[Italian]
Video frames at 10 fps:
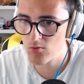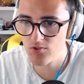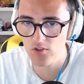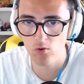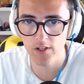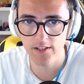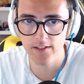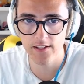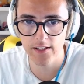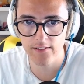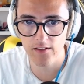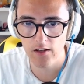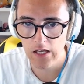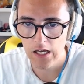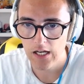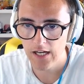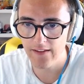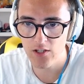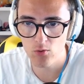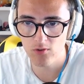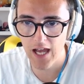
sul sito internet, andare su